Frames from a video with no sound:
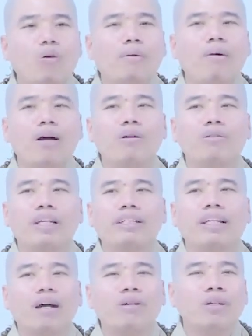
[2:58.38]
trả quả báo vì
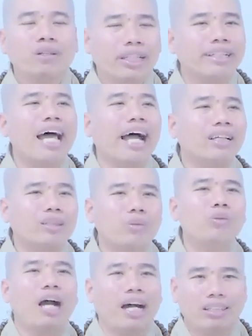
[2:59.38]
sao vì đại
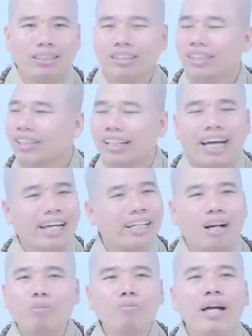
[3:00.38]
tu hành ngài
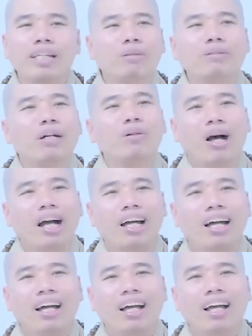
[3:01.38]
không mê trong nhân quả